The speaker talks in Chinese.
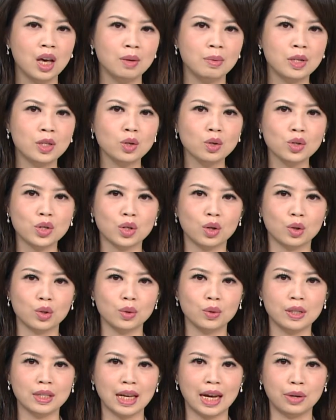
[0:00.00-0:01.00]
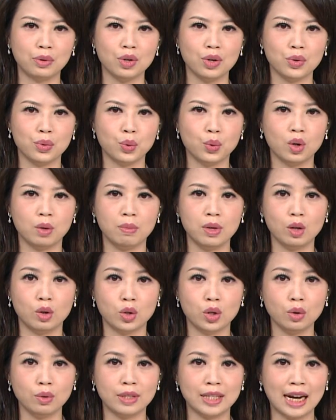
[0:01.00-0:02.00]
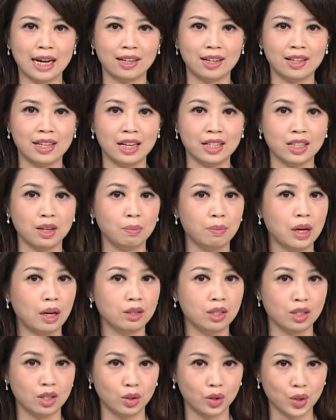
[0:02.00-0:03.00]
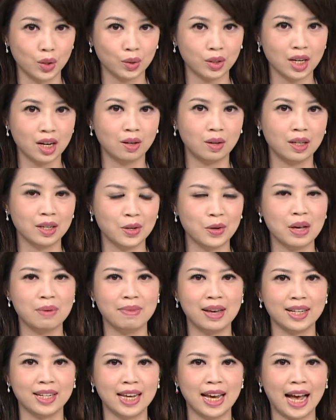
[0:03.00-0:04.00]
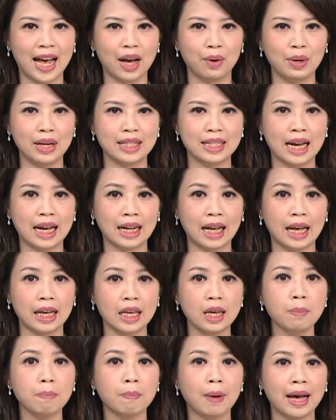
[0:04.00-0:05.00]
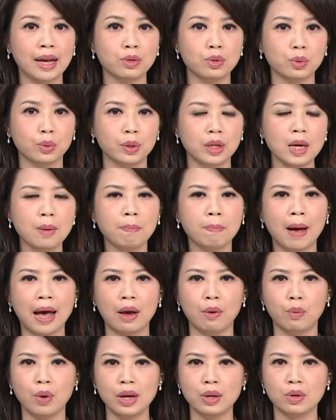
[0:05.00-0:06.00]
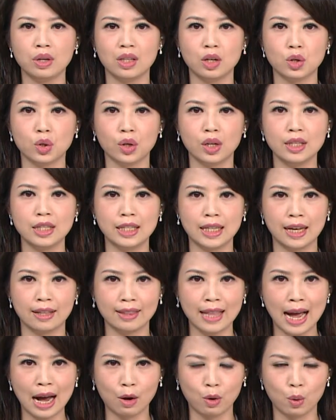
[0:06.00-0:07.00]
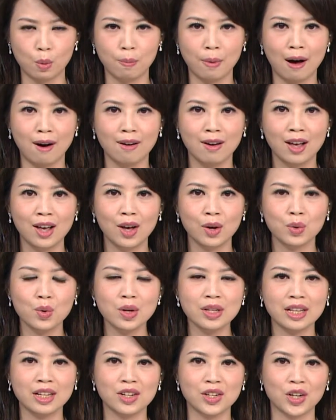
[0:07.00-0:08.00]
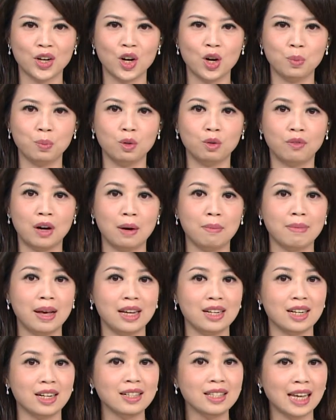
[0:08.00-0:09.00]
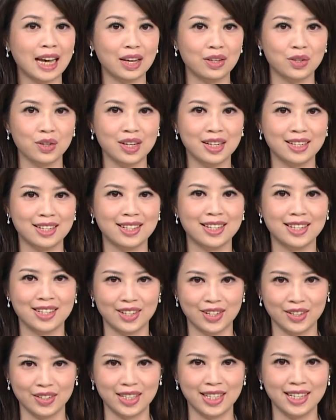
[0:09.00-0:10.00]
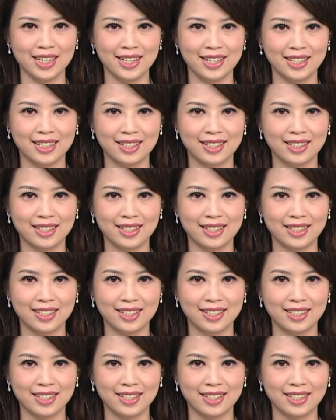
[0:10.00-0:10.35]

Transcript: 民众手中的彩券如果没有中奖呢，也先不要急着丢掉哦，因为每天还会加开一百组一百万元的春节大红包。过年的时候不妨买张彩券试试手气。